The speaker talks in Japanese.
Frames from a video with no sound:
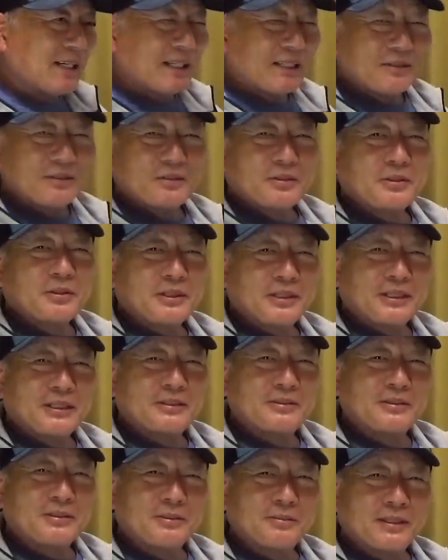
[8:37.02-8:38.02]
がいる時に
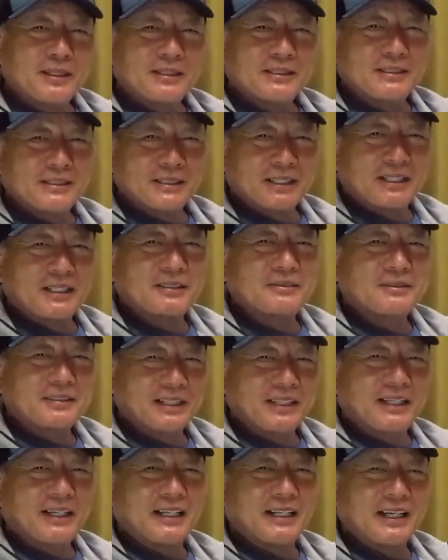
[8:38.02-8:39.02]
栗林じゃなく
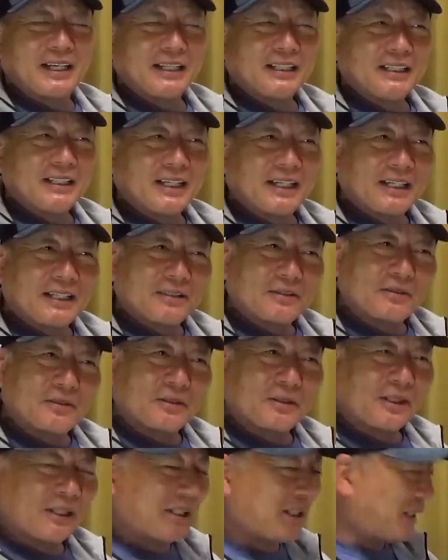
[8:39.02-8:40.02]
てランナーがいる
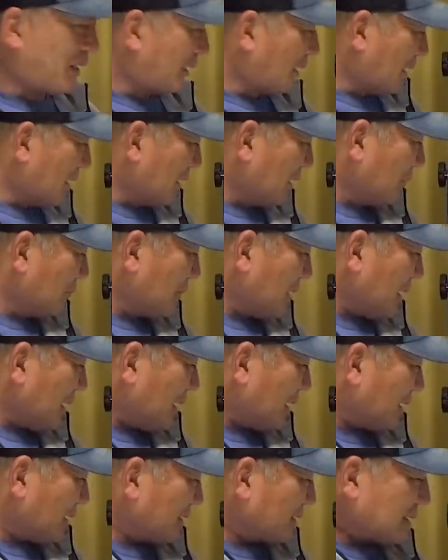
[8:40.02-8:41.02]
時にま
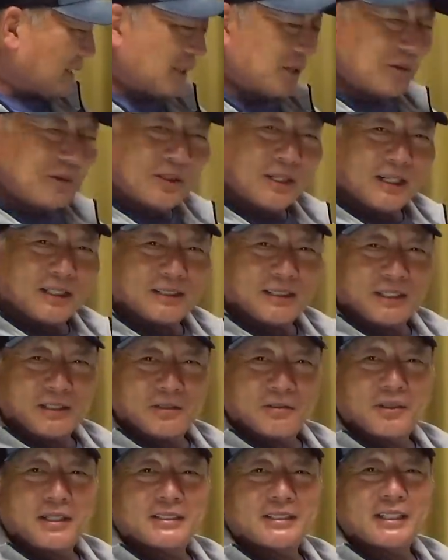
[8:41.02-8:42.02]
あ最後に投げた
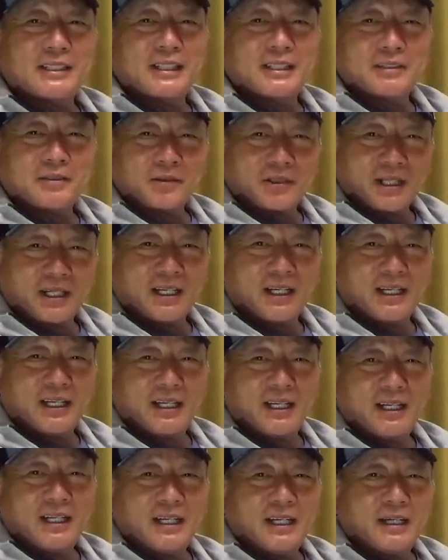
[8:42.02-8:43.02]
湯浅だとか、
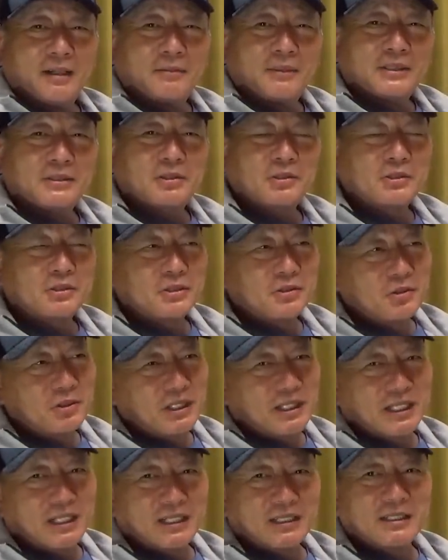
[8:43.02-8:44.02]
はい、まあ、そっちの方
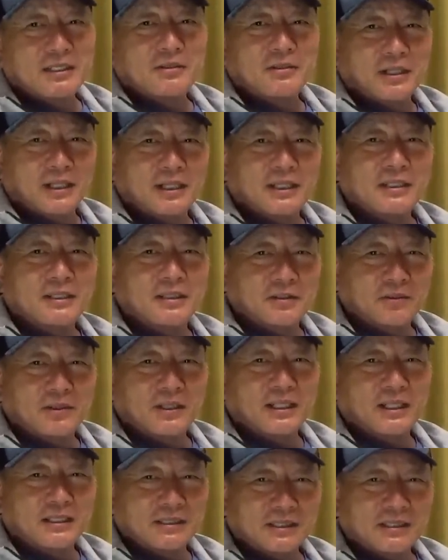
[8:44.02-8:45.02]
が慣れてるかなっていうよう
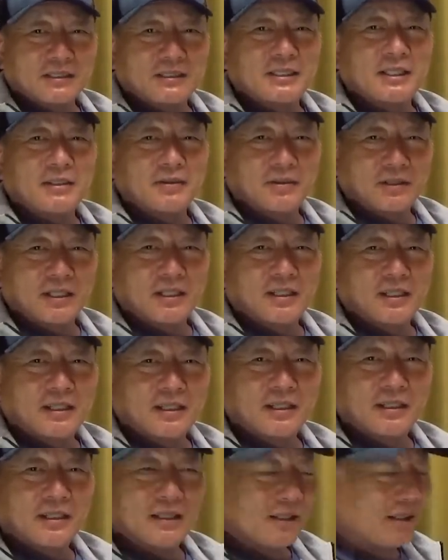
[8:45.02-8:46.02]
な感じがしたよね。う
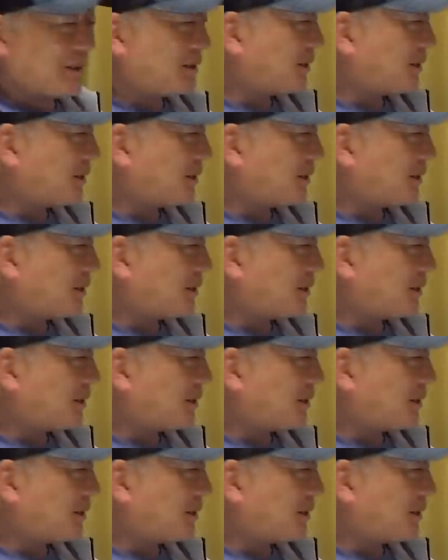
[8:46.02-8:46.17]
ん